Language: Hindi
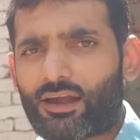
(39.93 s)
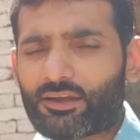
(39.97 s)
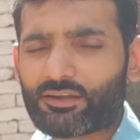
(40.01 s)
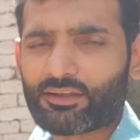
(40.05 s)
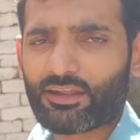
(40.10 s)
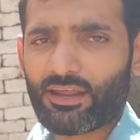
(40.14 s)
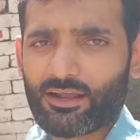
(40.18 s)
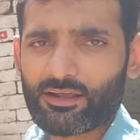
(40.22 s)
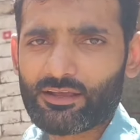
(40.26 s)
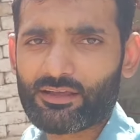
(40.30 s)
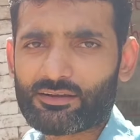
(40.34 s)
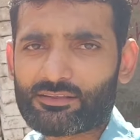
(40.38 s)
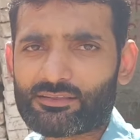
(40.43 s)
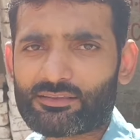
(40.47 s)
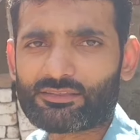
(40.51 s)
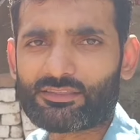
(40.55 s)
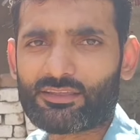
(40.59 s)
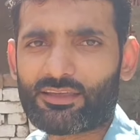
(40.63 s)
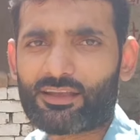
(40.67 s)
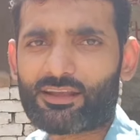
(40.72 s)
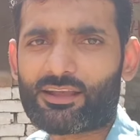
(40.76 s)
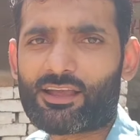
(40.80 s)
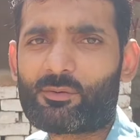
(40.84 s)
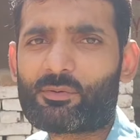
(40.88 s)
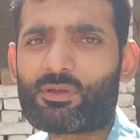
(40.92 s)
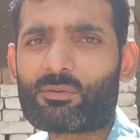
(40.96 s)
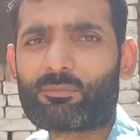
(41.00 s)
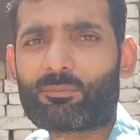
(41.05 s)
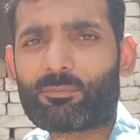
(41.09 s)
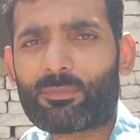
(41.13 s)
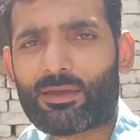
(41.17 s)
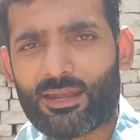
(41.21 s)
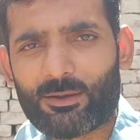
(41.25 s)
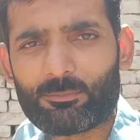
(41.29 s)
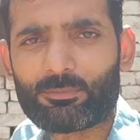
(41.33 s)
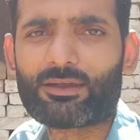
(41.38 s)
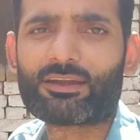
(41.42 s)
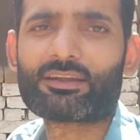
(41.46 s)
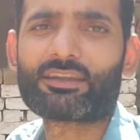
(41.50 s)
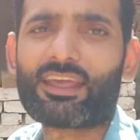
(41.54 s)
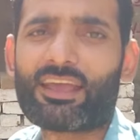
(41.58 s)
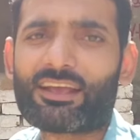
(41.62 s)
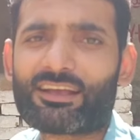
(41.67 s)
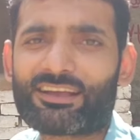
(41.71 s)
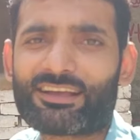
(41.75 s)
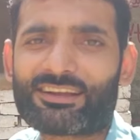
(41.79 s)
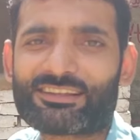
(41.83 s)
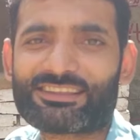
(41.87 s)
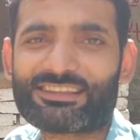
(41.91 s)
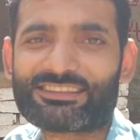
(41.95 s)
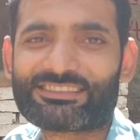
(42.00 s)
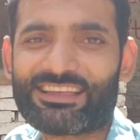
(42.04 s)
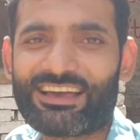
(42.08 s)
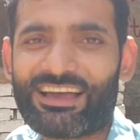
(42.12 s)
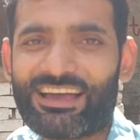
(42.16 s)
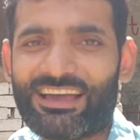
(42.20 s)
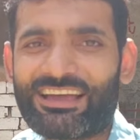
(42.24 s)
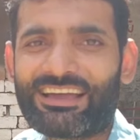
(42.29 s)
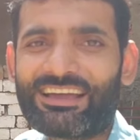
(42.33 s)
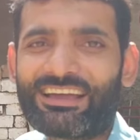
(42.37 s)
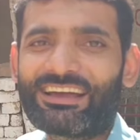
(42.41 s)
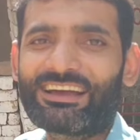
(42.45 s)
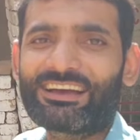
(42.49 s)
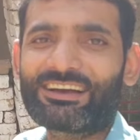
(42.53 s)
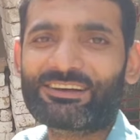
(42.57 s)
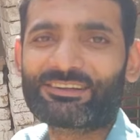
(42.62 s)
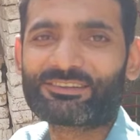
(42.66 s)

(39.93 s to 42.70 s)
अटैक कर देता है कभी मेरे पे अटैक कर देता है